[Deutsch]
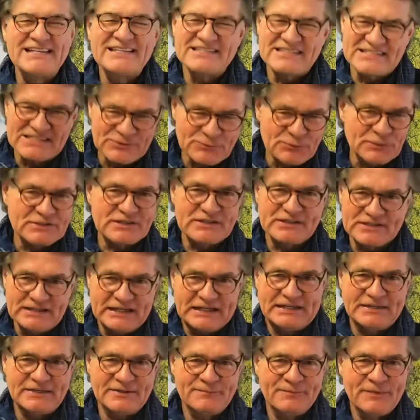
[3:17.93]
So ist es
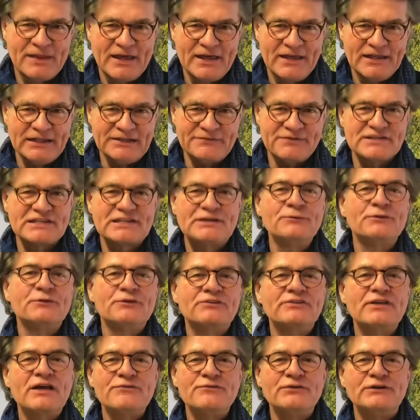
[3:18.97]
nicht. Die Versicherung
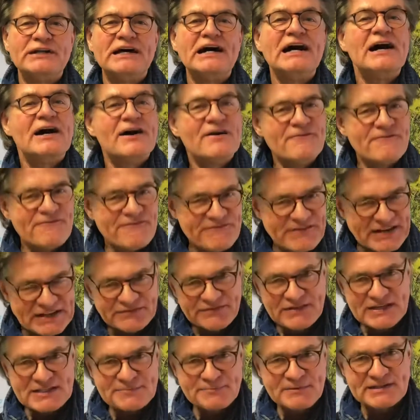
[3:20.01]
ist dafür da, wenn
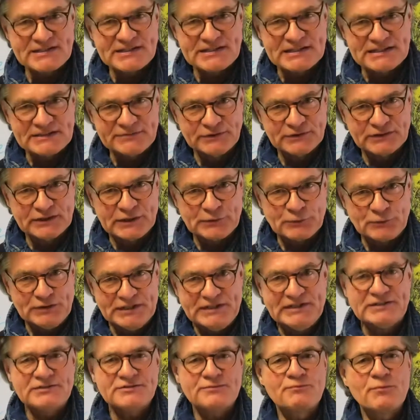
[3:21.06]
was passiert, wird
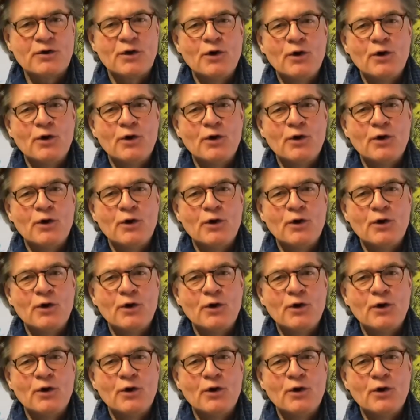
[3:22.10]
reguliert.